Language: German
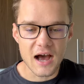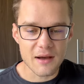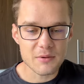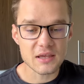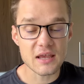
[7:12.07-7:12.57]

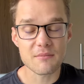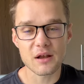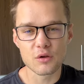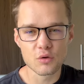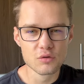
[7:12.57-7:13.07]
habe ich eben
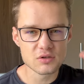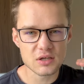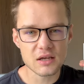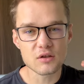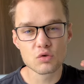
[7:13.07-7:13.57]
einen
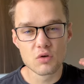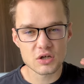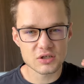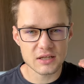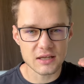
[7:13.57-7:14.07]
günstigen
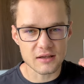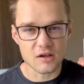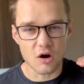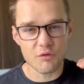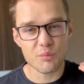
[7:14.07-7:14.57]
durchschnittlichen
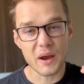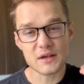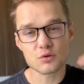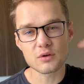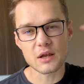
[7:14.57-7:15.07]

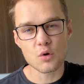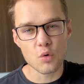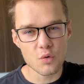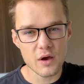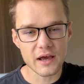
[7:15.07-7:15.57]
Kaufpreis und einen
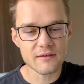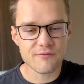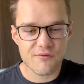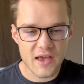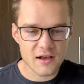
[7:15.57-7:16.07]
höheren
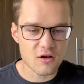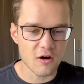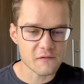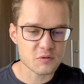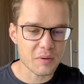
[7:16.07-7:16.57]

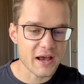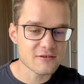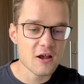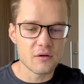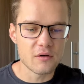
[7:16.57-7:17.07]

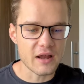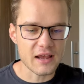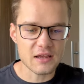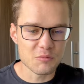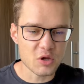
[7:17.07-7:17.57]
Verkaufspreis und
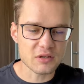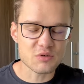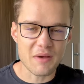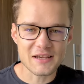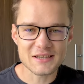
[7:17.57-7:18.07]
eigentlich immer noch
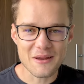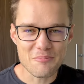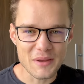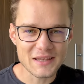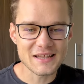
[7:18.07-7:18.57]
das meiste
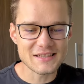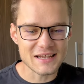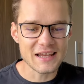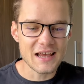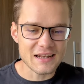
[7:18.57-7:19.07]
an
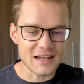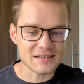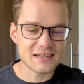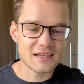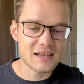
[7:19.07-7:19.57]
BTC,
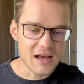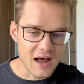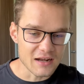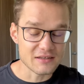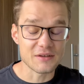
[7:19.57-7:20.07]
das ich hier
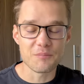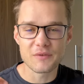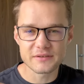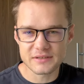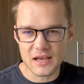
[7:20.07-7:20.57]
halte
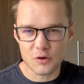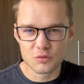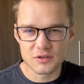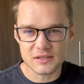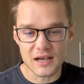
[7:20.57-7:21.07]
sehr
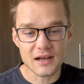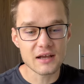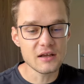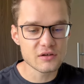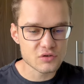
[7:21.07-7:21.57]
gute
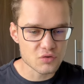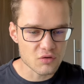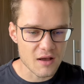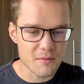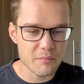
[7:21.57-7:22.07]
Sache. So
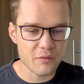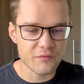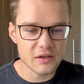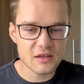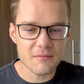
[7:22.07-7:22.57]
kann man
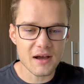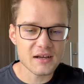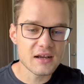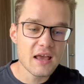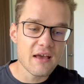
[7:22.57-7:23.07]
Profite
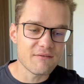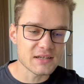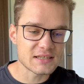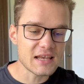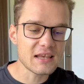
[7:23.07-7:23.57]
machen.
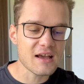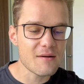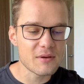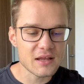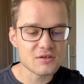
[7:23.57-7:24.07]
Was ich
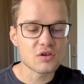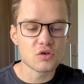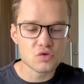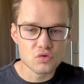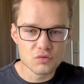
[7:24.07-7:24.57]
aber jetzt
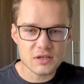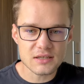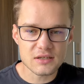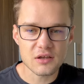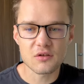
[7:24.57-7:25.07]

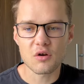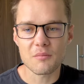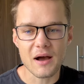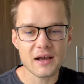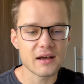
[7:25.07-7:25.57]
zusätzlich noch
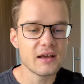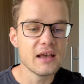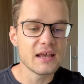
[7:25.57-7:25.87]
mache,